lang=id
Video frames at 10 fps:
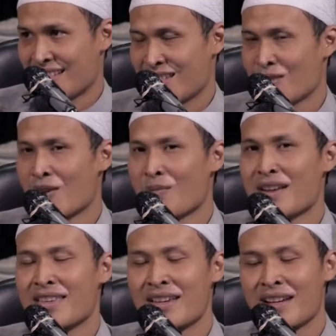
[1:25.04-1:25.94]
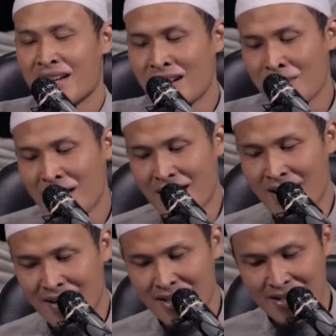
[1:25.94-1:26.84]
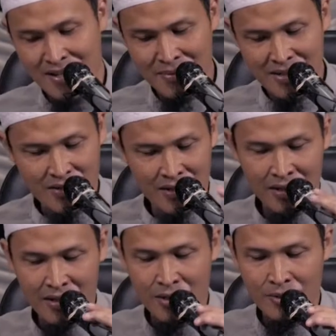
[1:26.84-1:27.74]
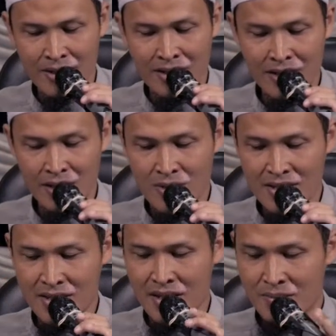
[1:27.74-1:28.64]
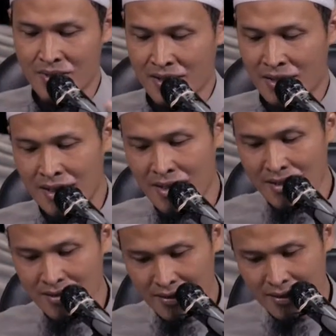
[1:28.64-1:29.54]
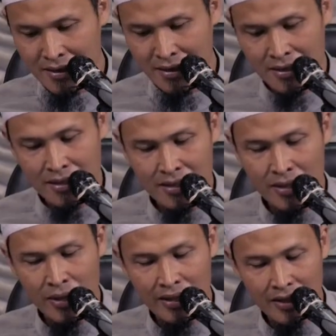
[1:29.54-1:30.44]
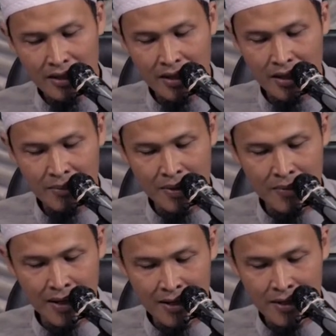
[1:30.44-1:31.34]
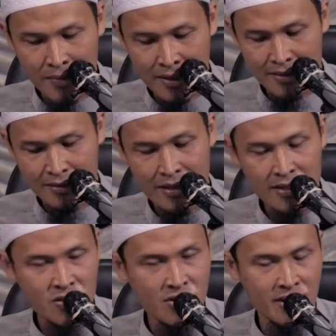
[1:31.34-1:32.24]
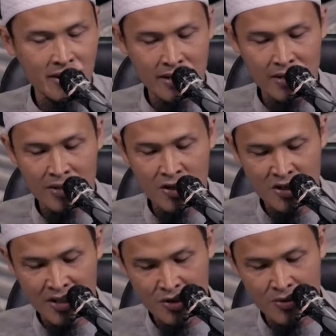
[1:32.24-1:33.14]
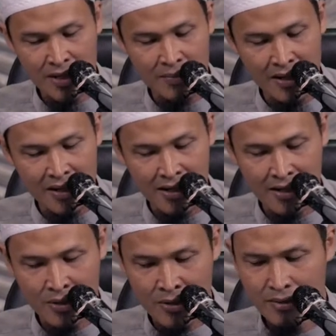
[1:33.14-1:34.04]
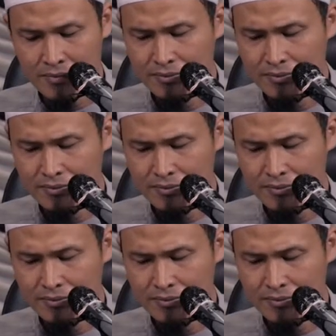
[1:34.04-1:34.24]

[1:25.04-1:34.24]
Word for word: Jawabannya ada pada hadis Nabi Shallallahu Alaihi Wasallam yang lain yang diratkan oleh Imam Ahmad dan disahihkan oleh Syekh Shu'aib Al Arnaud.